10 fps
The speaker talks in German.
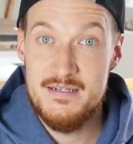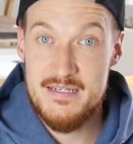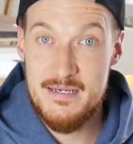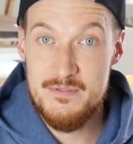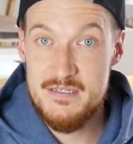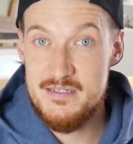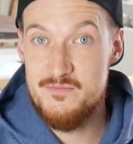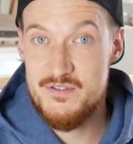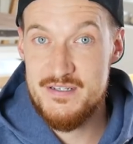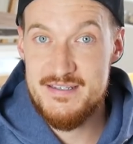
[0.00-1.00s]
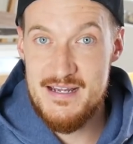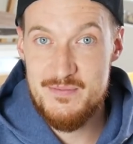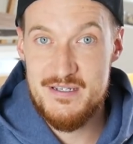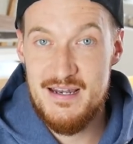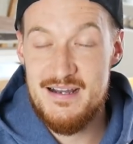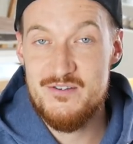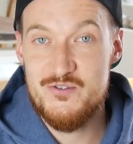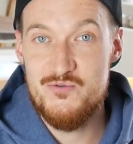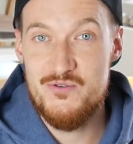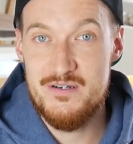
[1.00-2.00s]
Die gibt es, die musste ich selbst lange
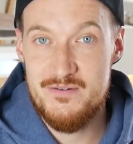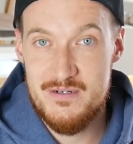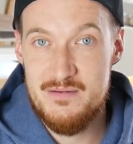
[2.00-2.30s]
suchen und